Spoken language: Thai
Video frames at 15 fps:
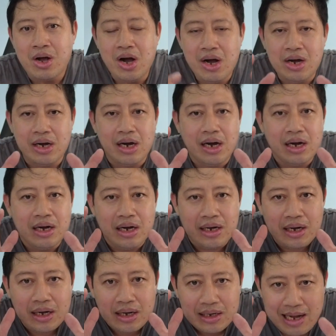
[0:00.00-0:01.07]
ก็
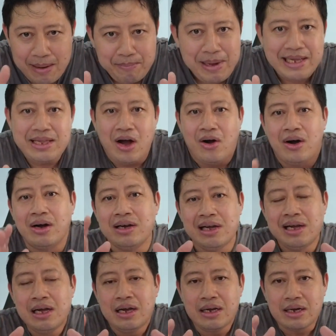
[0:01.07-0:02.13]
กลับมาต่อ
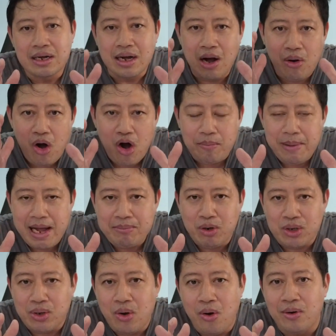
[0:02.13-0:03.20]
เขาออกมาทั้งห
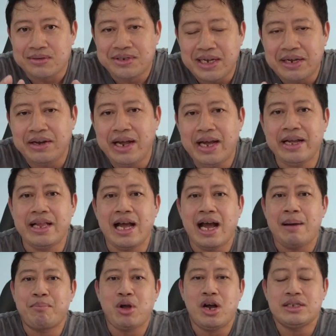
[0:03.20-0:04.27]
มด 6 ซีรีส์นะ
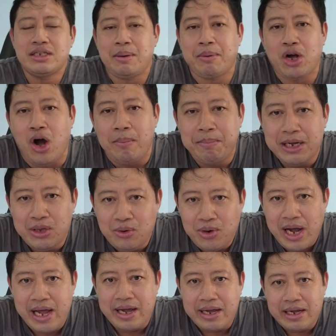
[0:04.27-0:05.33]
ครับ ก็จะประกอบไป
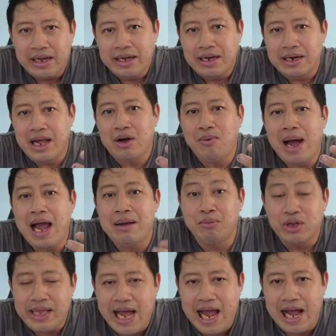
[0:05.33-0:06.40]
ด้วยเรียกว่าไอ้
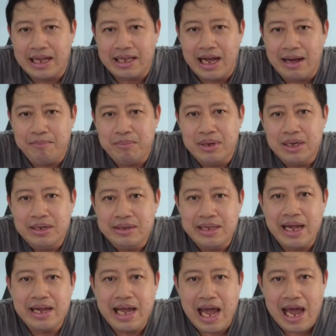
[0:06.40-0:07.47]
มดแดงนะครับ
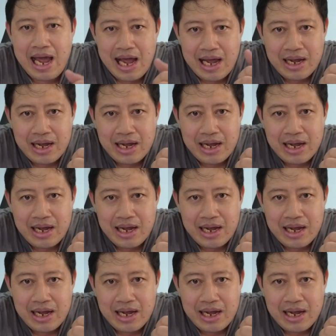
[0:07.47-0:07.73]
ได้แก่